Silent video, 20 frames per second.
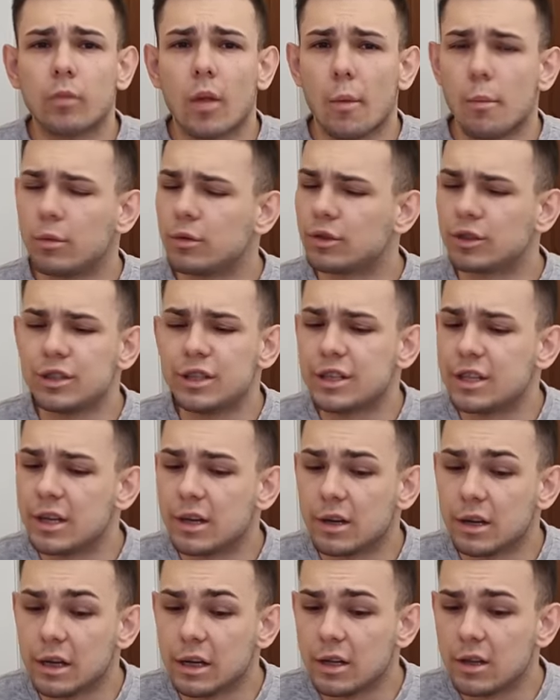Может, не с
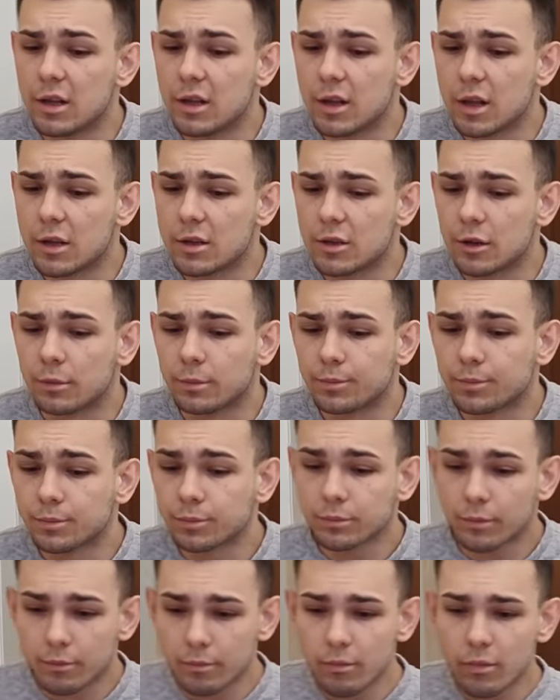тех блин я начал.
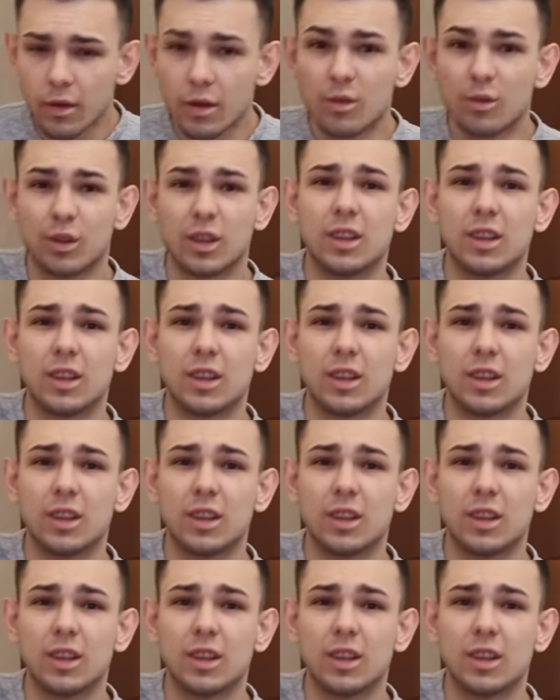Вот